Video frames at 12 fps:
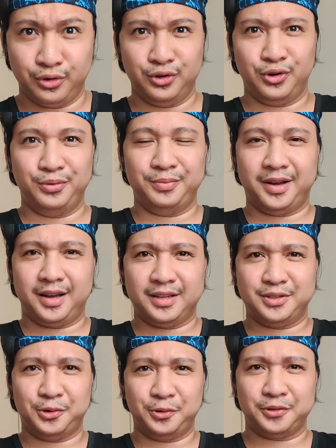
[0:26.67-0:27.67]
So yun mga
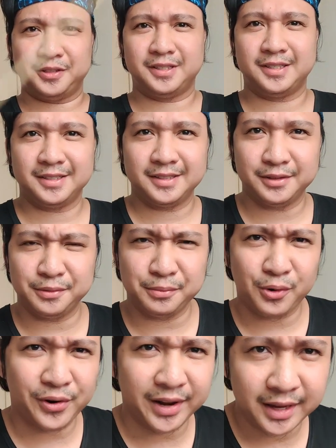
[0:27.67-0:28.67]
kasongs, good
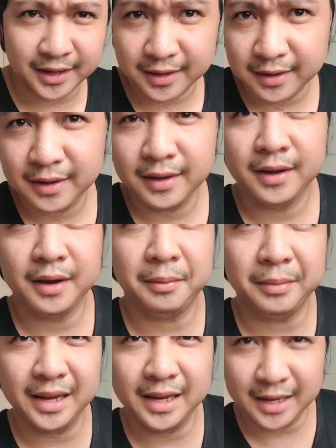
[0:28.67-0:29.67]
morning
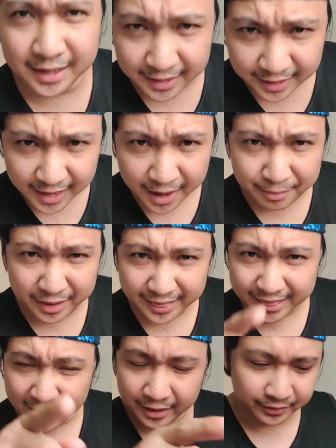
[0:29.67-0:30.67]
may
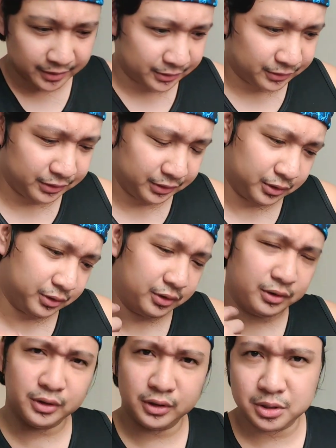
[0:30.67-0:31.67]
laban tayo ngayon. To,
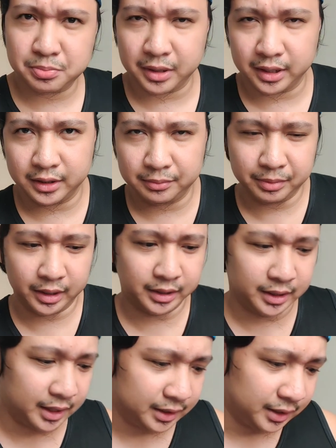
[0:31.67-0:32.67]
spider
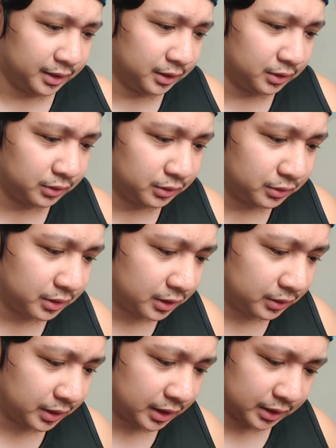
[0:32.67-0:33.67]
fight natin. Ito yung
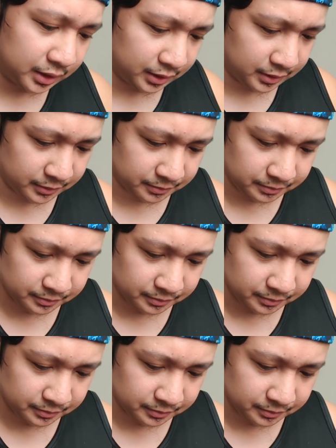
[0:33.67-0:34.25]
ano natin.